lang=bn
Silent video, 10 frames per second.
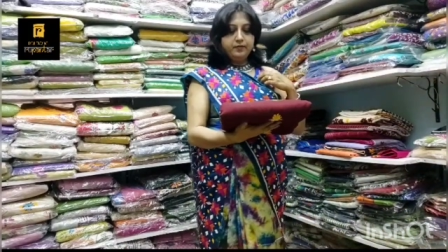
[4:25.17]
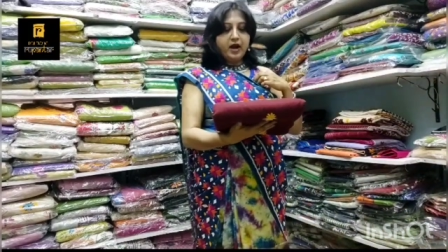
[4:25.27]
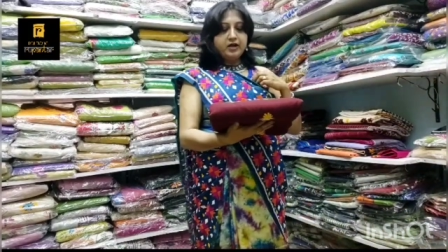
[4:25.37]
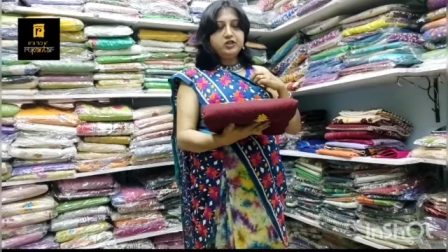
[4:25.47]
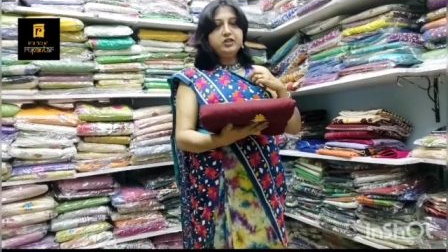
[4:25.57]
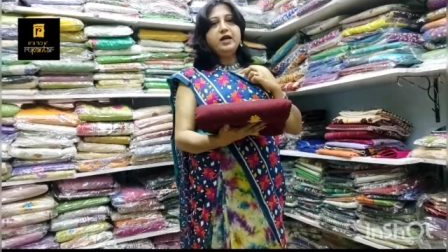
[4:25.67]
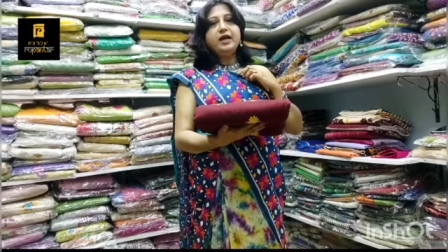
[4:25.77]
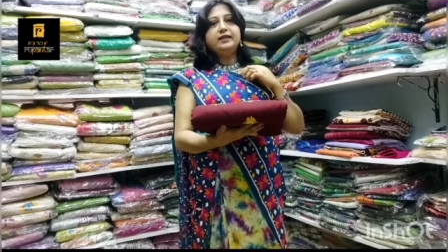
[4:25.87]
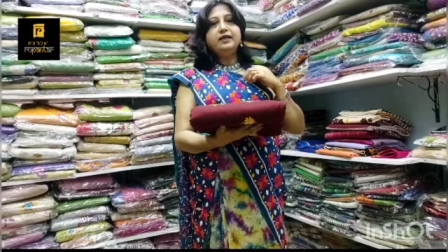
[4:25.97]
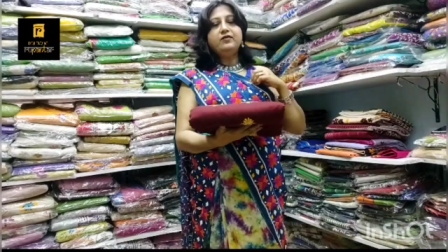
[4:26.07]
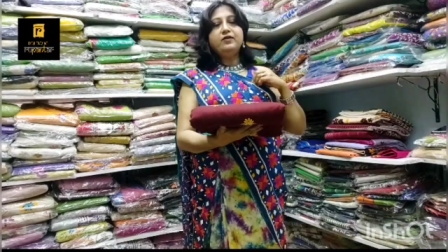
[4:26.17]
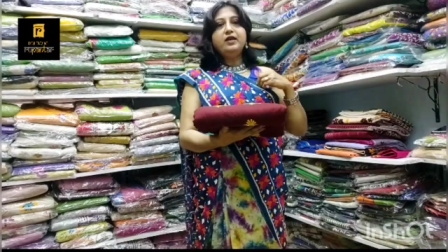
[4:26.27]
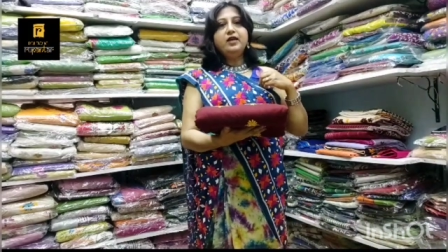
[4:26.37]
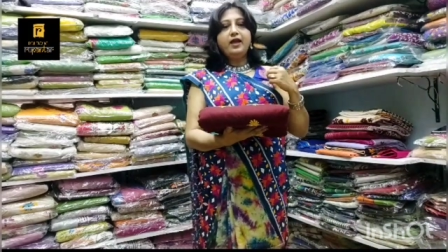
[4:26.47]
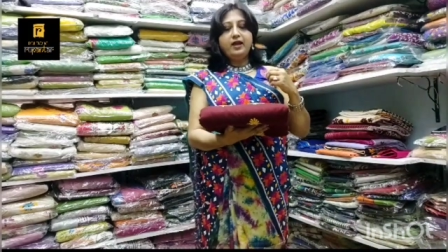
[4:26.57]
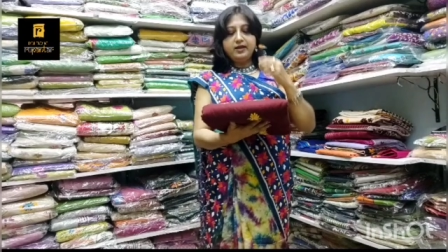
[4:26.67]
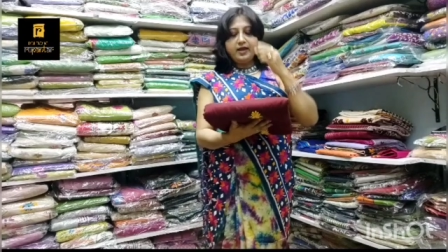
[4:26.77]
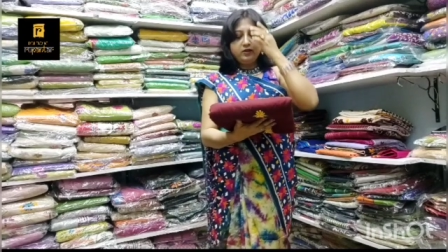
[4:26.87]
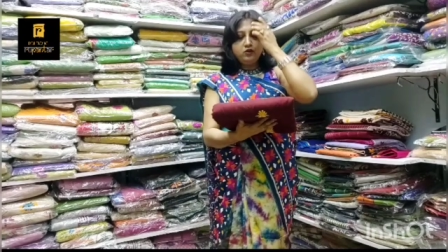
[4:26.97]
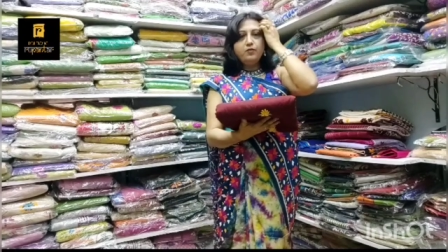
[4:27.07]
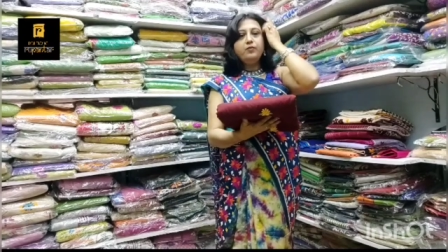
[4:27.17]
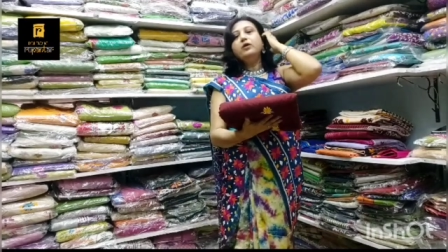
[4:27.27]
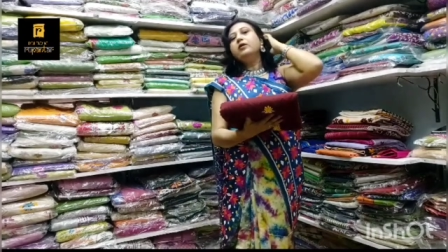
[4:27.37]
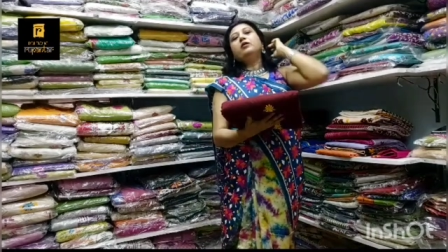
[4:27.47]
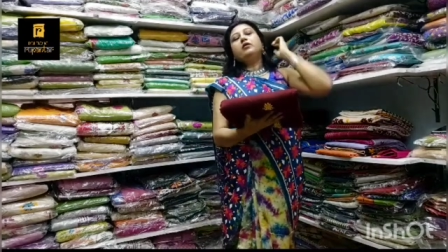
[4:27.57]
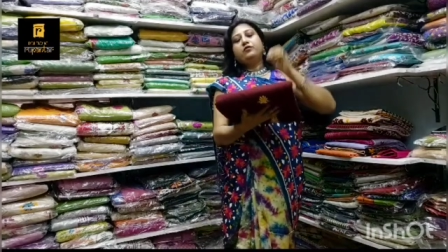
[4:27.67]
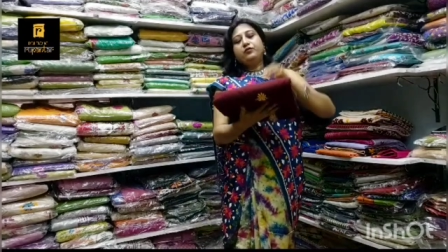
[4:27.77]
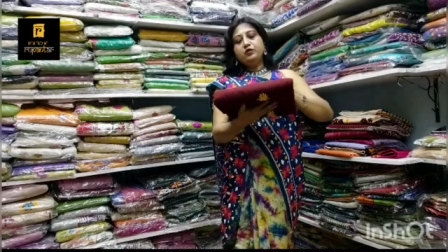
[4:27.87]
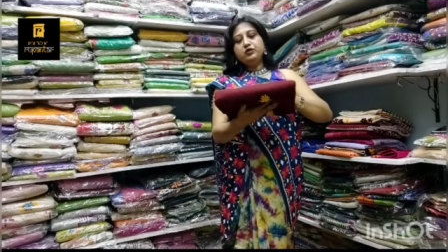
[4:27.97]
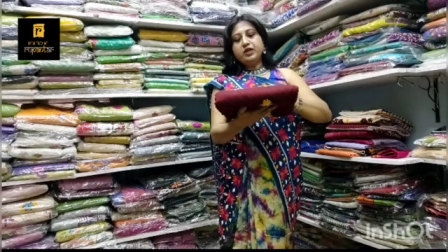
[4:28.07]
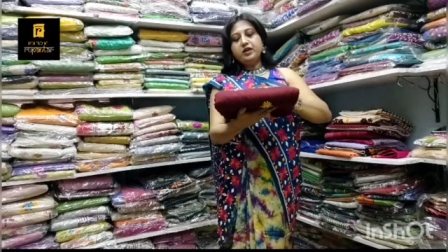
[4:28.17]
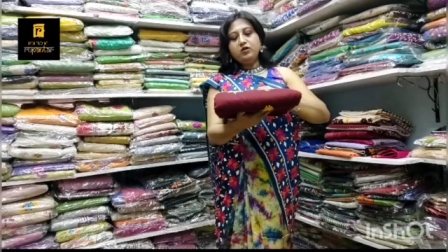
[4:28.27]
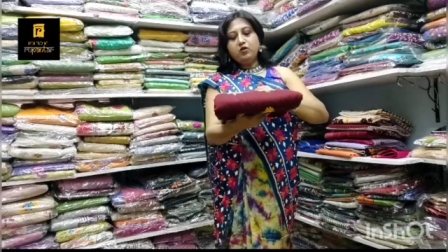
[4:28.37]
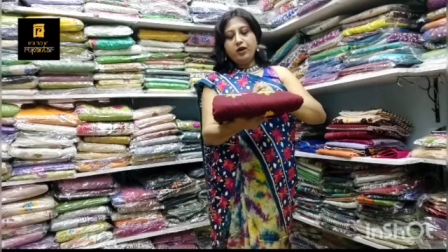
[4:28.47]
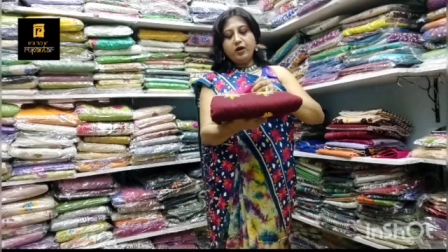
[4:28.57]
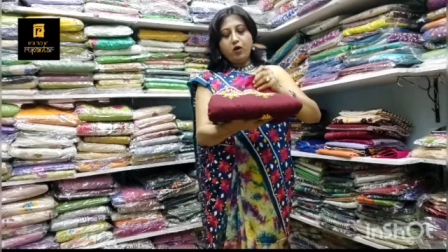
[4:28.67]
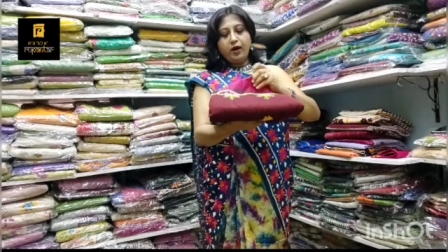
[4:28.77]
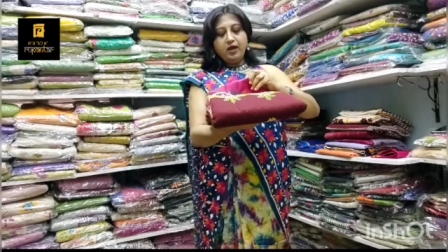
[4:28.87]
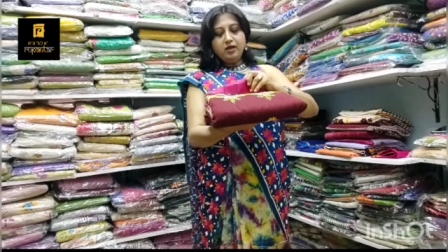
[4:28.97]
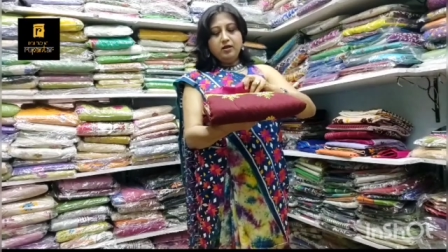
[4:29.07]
পার্সি কাথিয়াবাড়ি এটা একদম ফিউশন করে করা